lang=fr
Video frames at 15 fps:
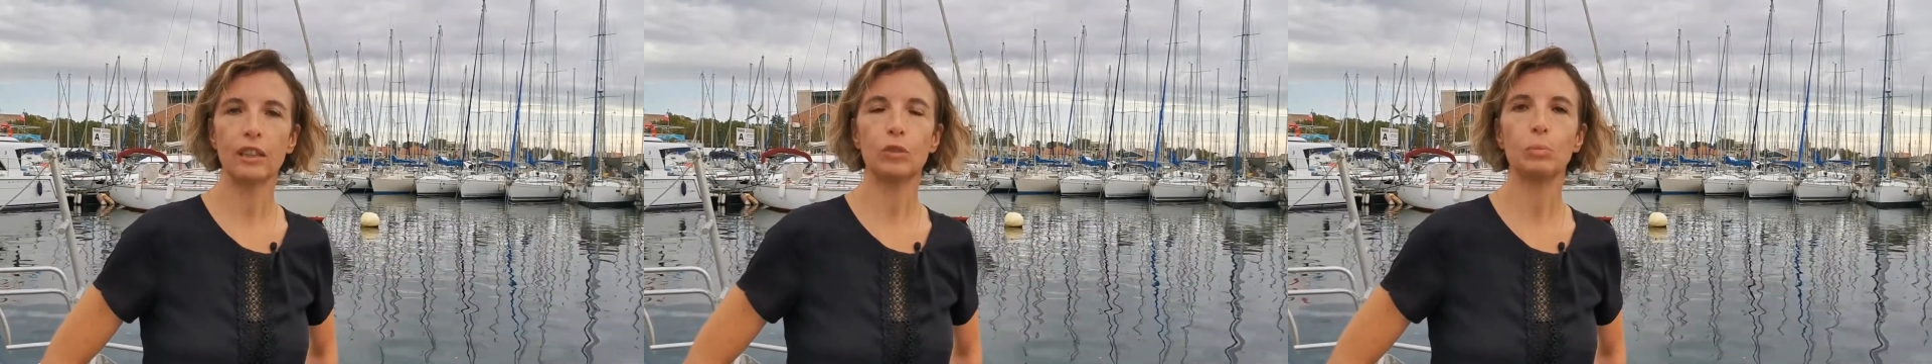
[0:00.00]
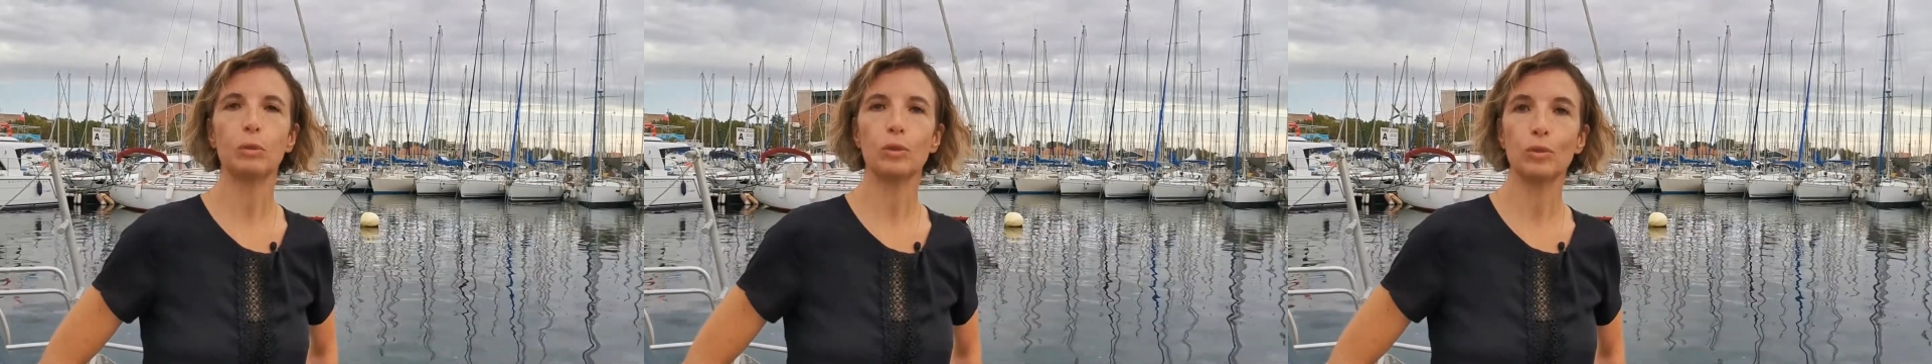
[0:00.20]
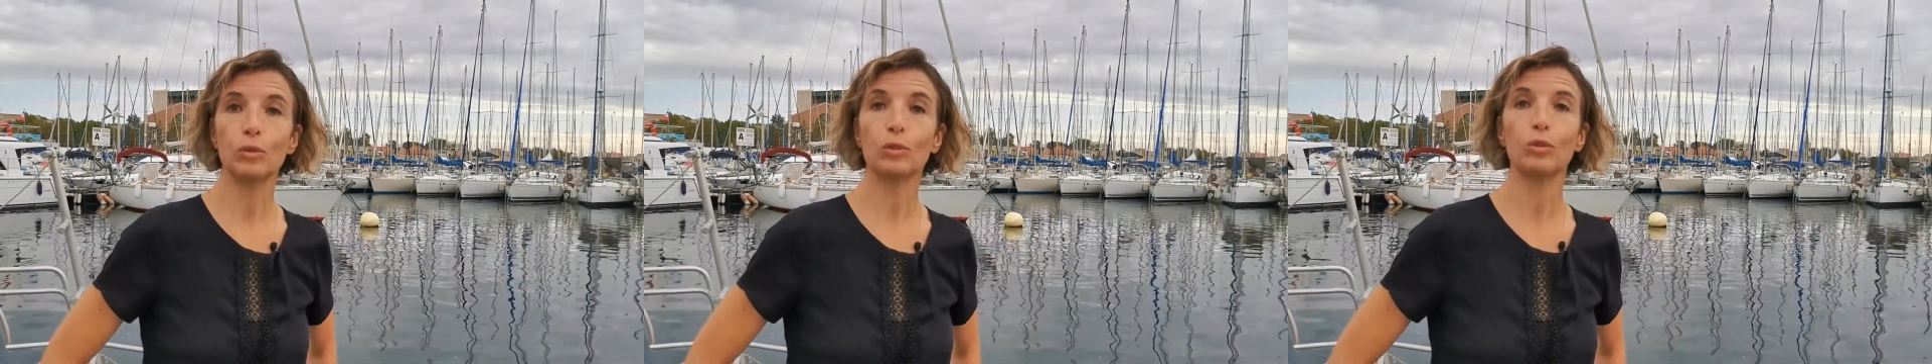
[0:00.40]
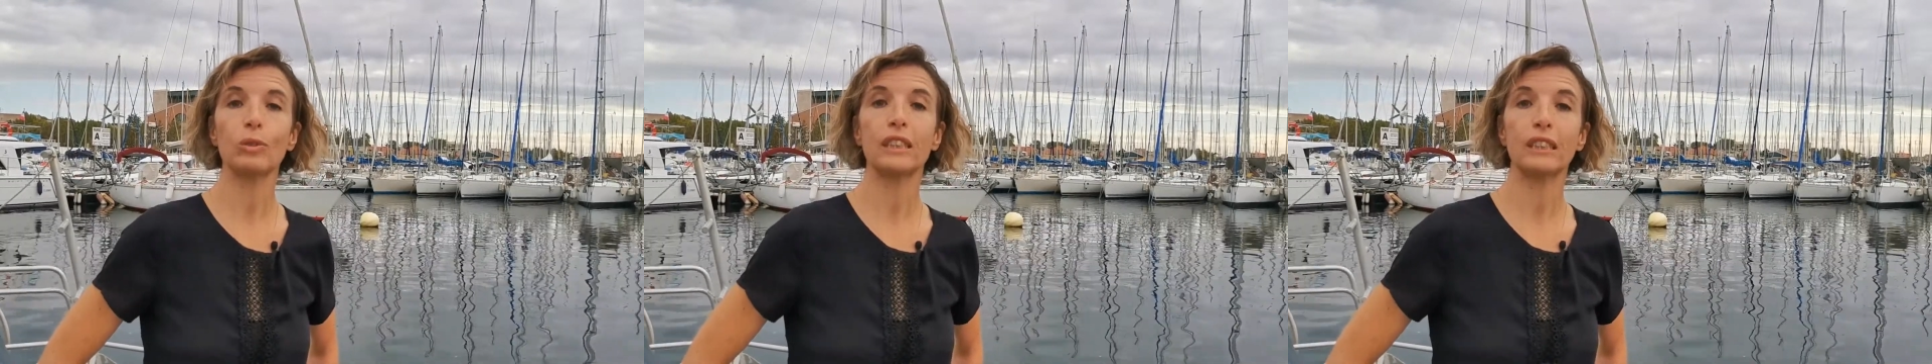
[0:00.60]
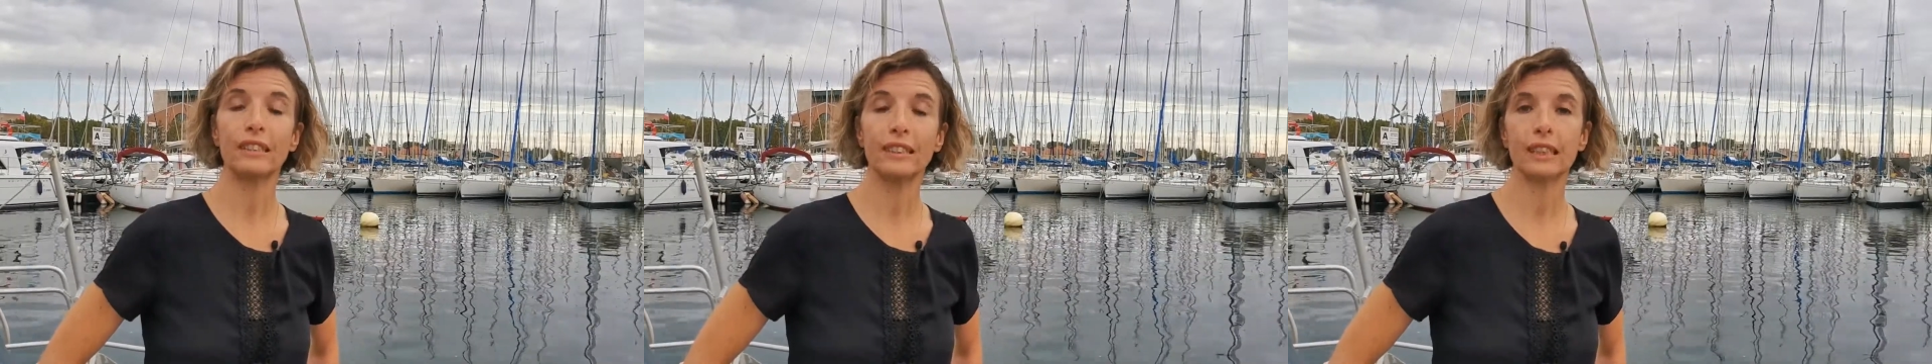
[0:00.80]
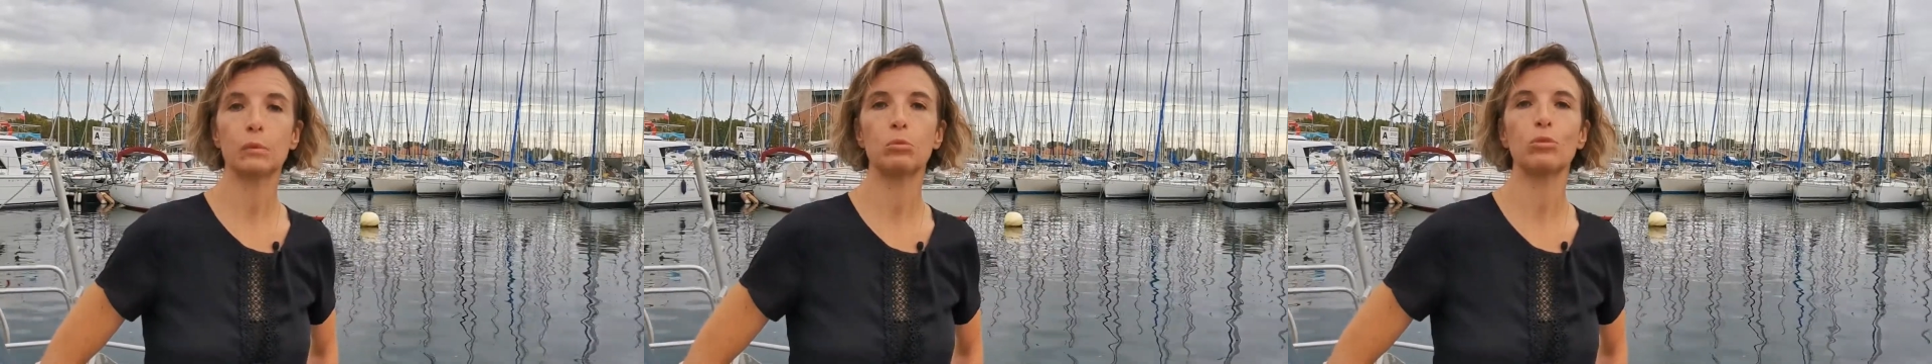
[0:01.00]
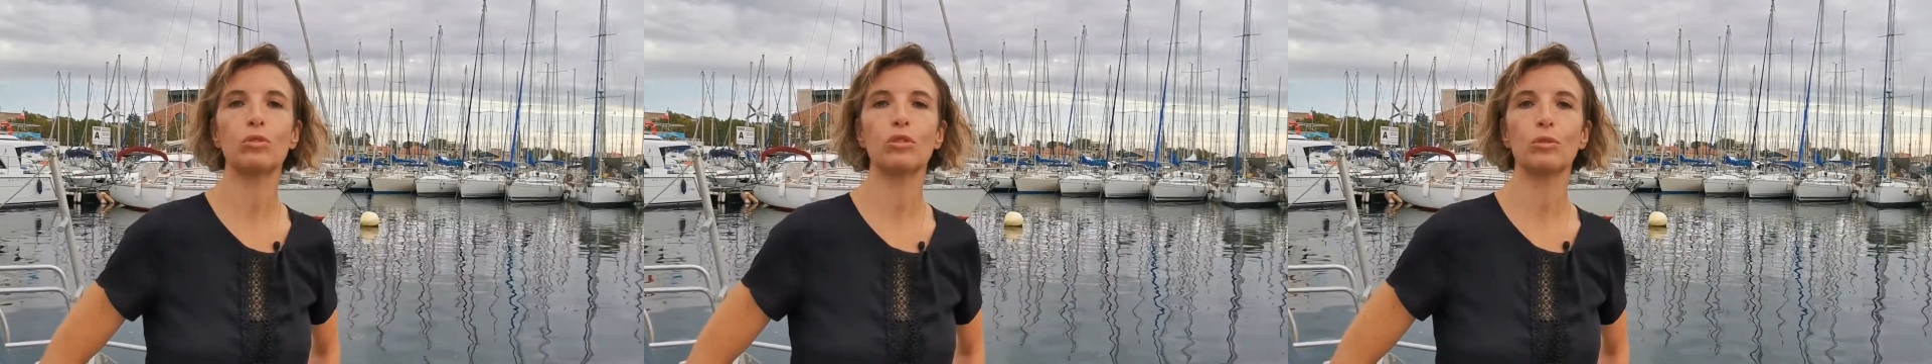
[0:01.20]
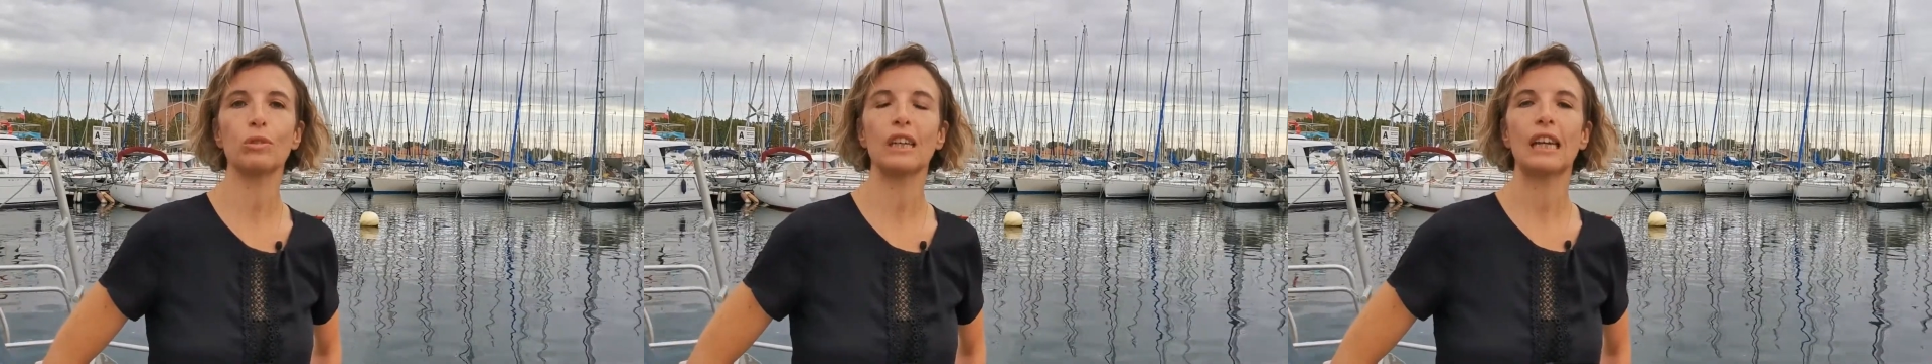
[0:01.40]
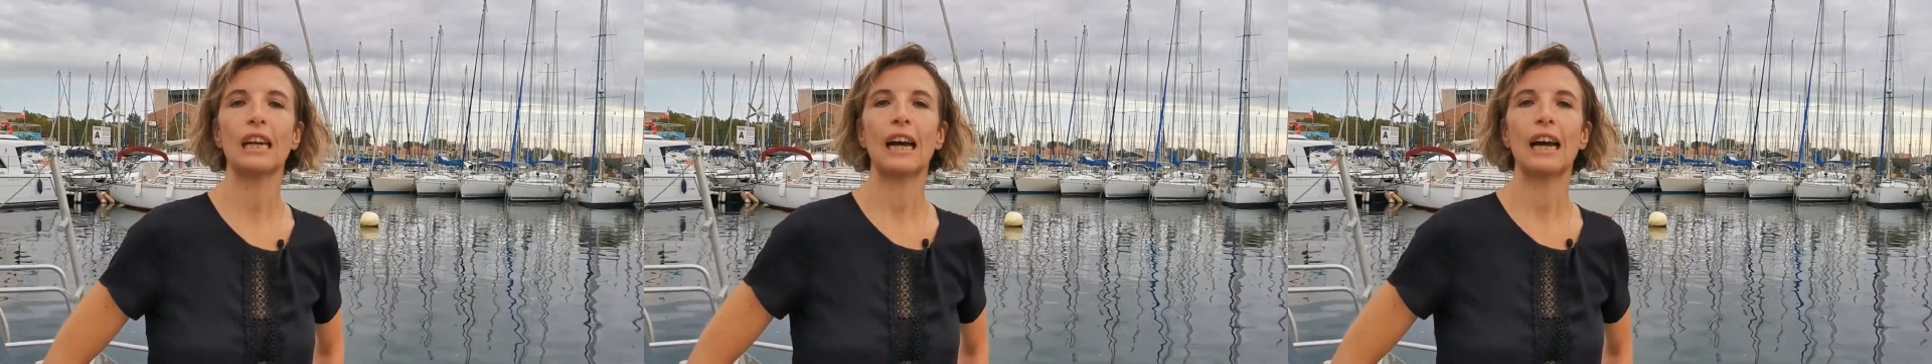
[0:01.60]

de production et de distribution